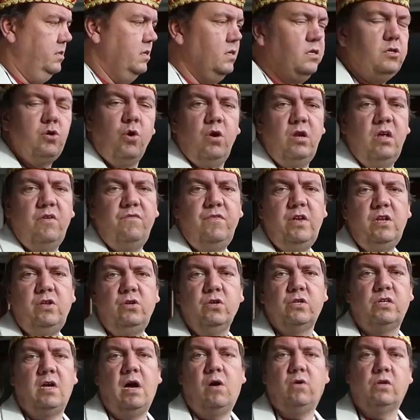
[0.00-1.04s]
sind tolle
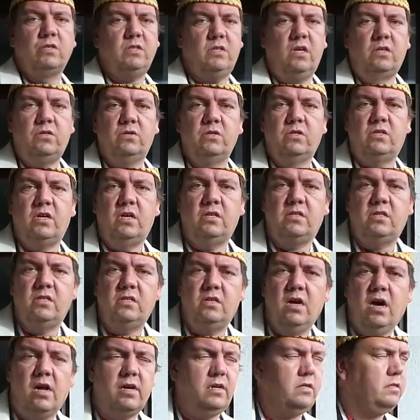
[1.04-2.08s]
Videos auch, 66
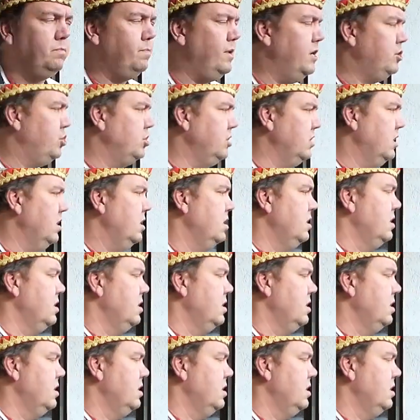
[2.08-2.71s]
Jahre Special.